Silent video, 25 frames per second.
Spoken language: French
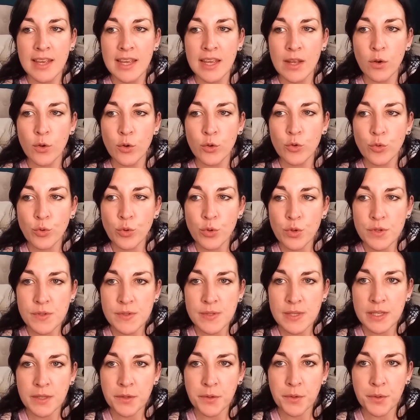Et le truc,
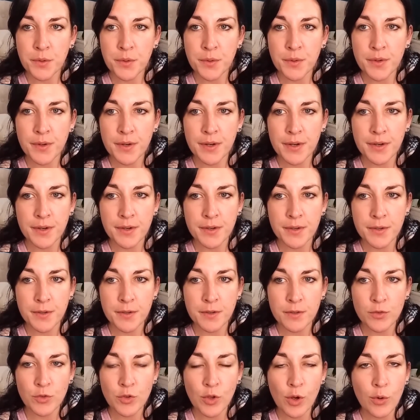c'est que
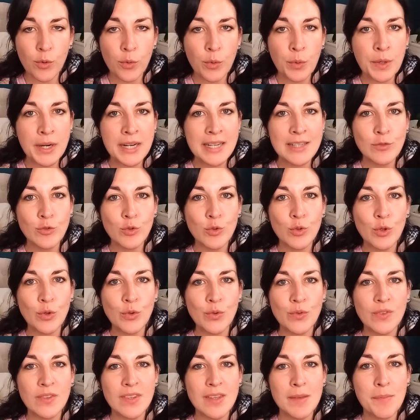euh, tant qu'on reste
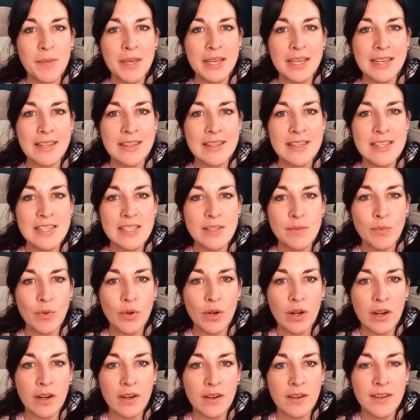dans ces
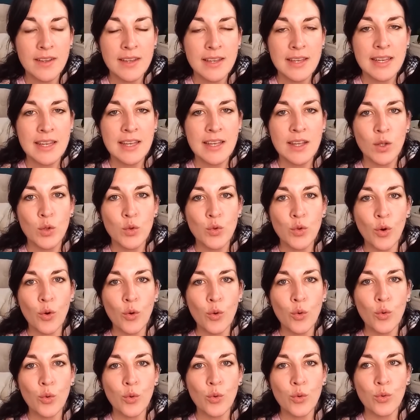mécanismes-là,
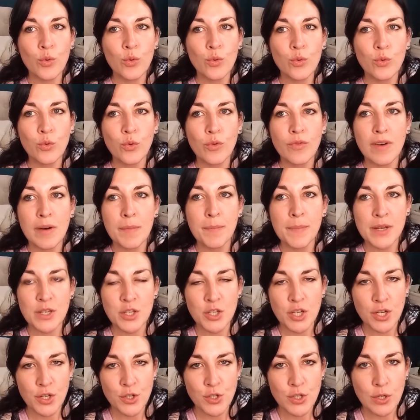tant qu'on ne va pas
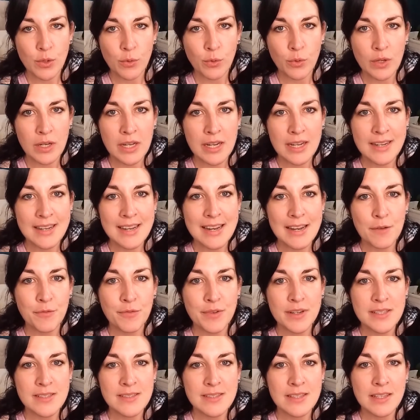chercher au-delà de la
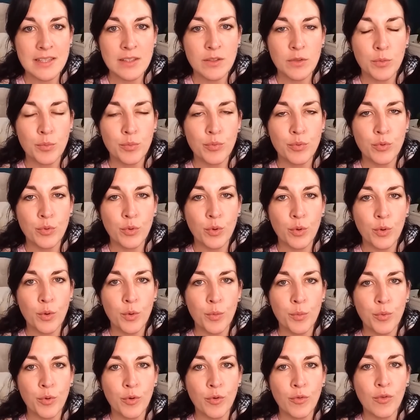façade
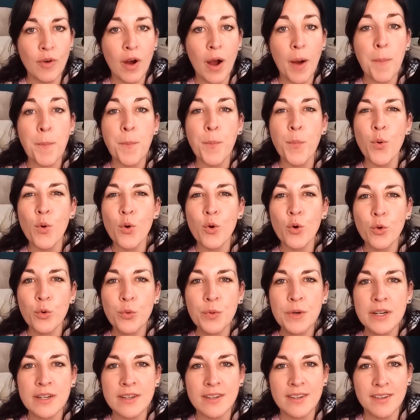euh, pour, voir
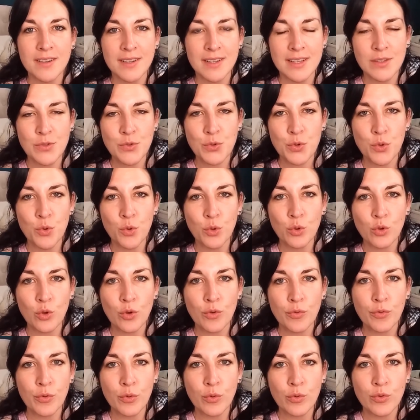pourquoi est-ce que
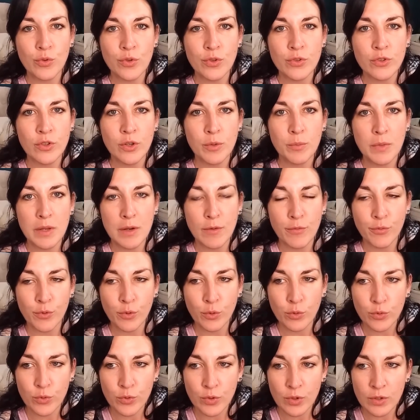l'autre fonctionne comme il
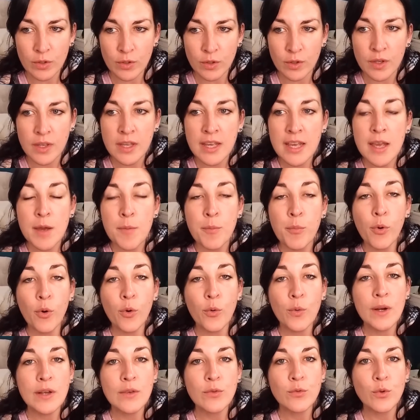fonctionne,
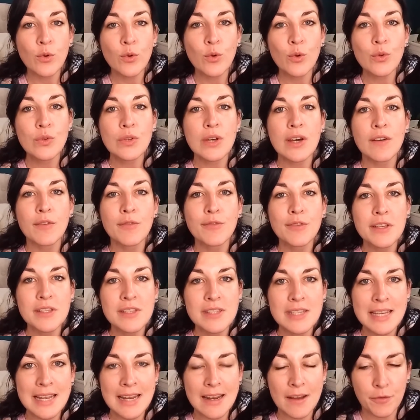pourquoi est-ce que l'autre a fait
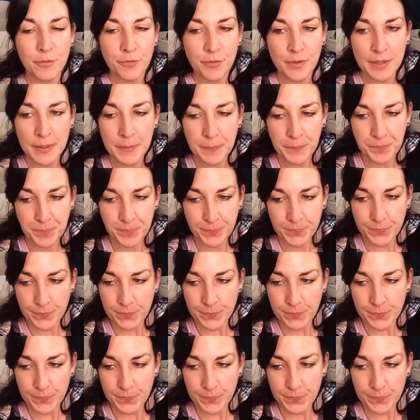ce qu'il a fait,